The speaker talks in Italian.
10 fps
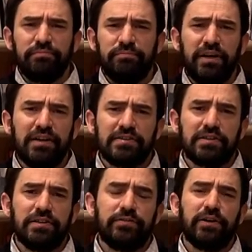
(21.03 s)
Perché
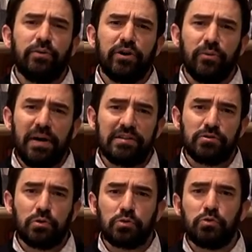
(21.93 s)
scrivere un
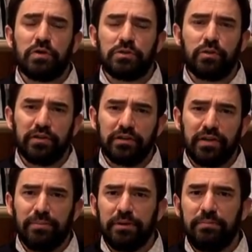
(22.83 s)
romanzo sulle storie
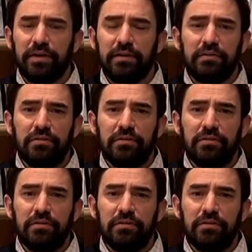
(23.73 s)
della Bibbia?